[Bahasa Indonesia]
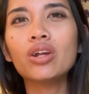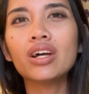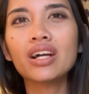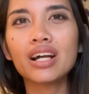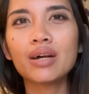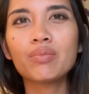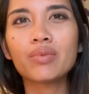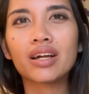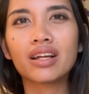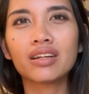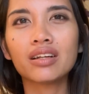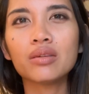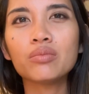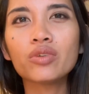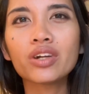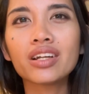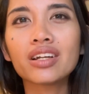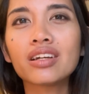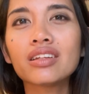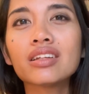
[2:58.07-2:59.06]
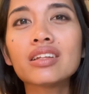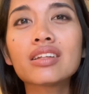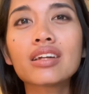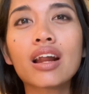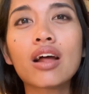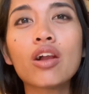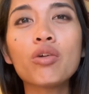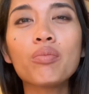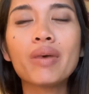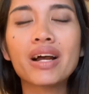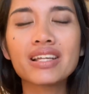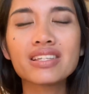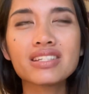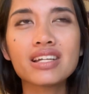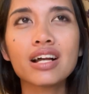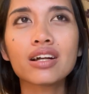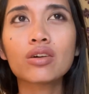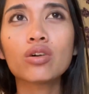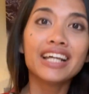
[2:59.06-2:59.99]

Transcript: lengkap karena mungkin nanti terlalu panjang